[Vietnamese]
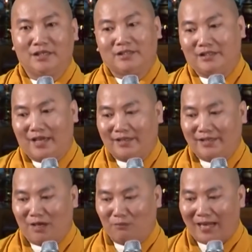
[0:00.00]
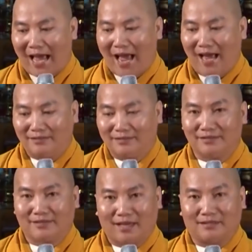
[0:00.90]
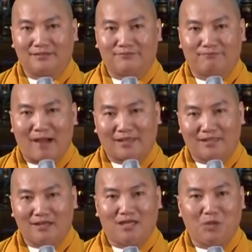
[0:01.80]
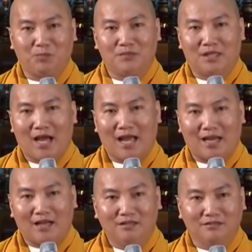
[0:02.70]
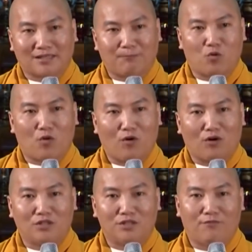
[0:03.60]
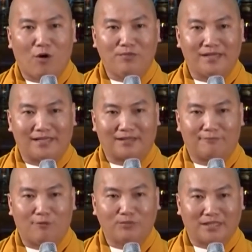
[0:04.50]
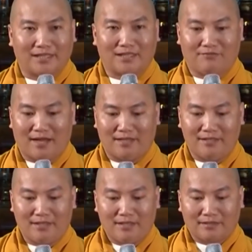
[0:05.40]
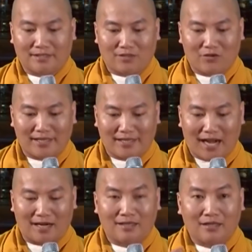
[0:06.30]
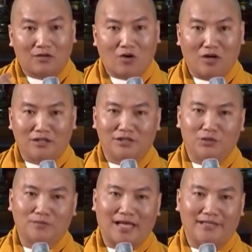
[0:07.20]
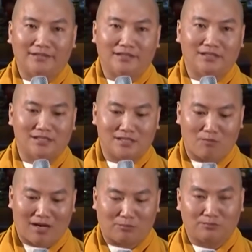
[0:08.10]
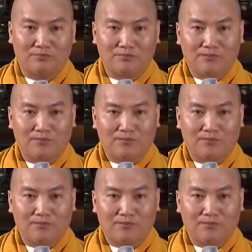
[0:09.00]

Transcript: Như vậy khi ông đã thừa nhận bản chất gốc hay là lương tâm của con người vốn hiền, vốn thiện như vậy thì có nghĩa rằng con người chúng ta dường như trong lòng